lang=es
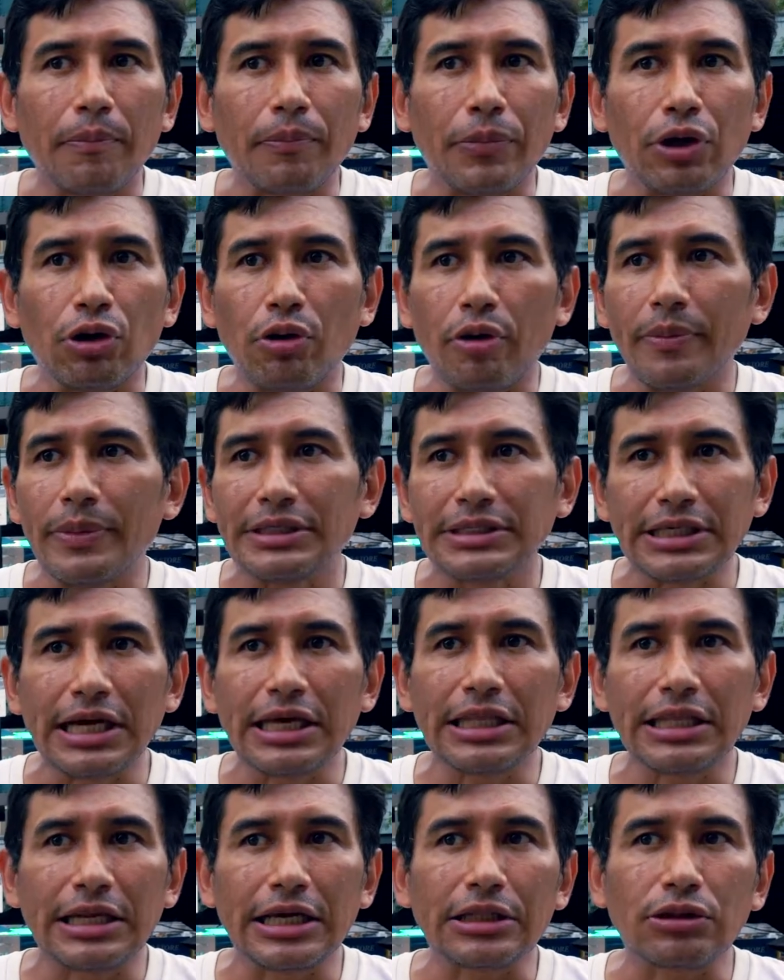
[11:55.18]
Pero mi mensaje
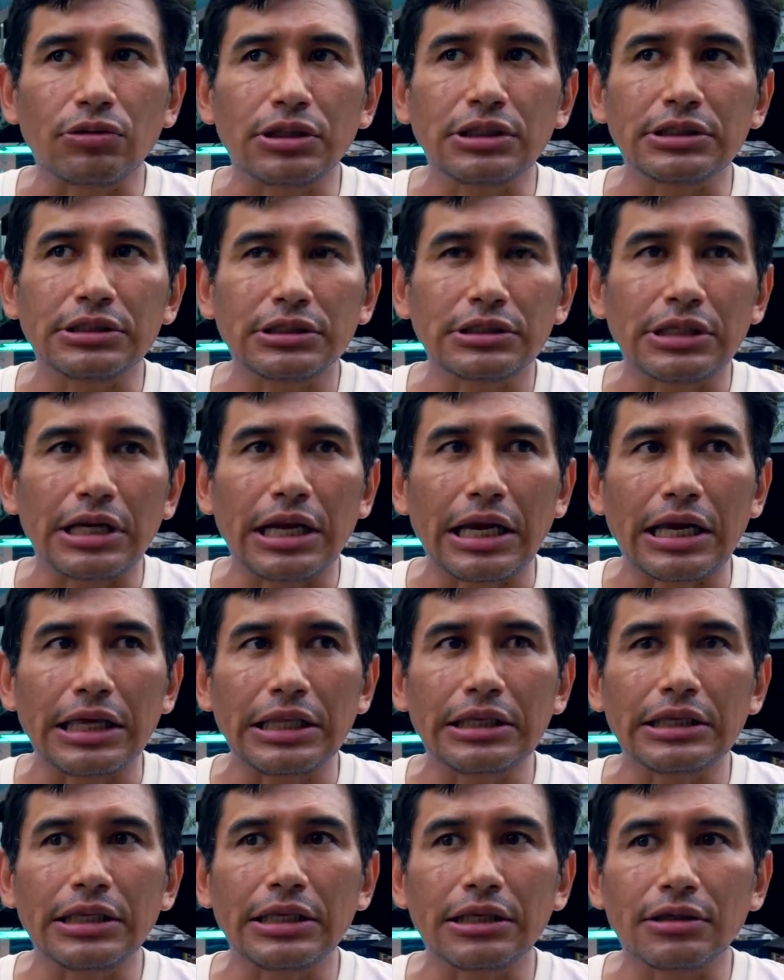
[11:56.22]
directo es a la
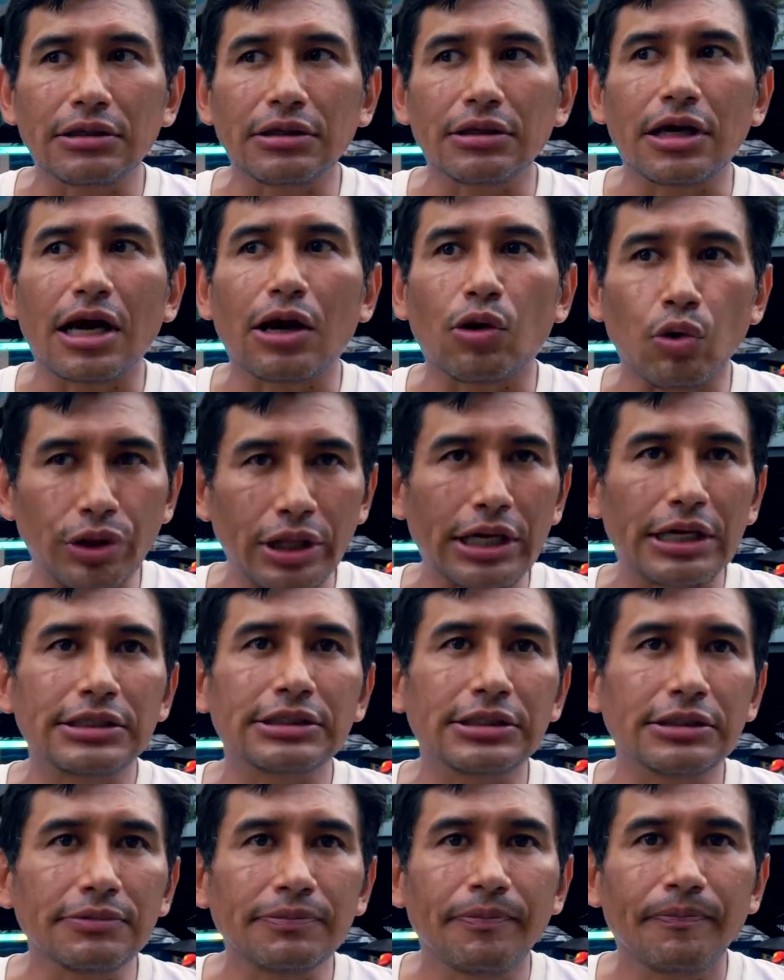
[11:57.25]
gente a
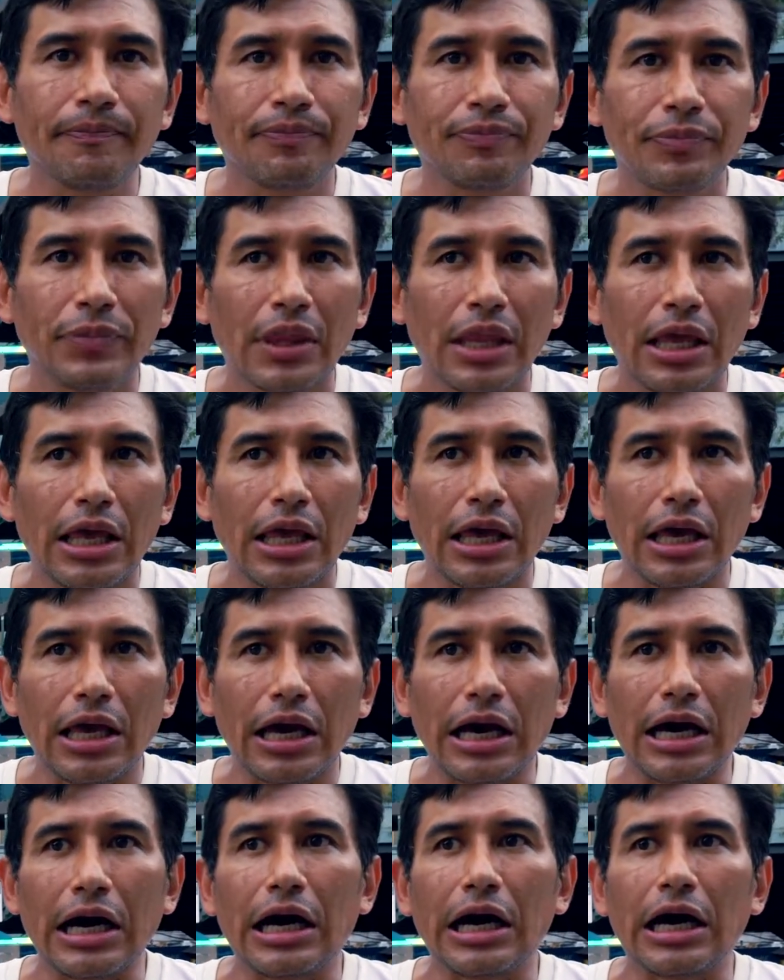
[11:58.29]
cuidarse,
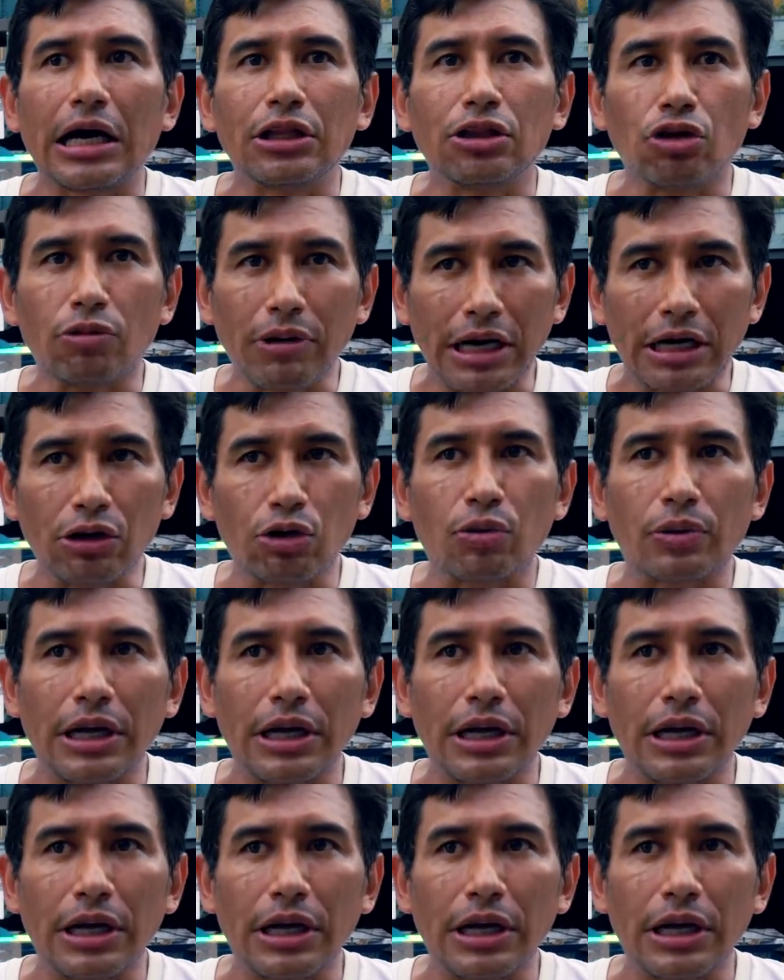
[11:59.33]
a no bajar los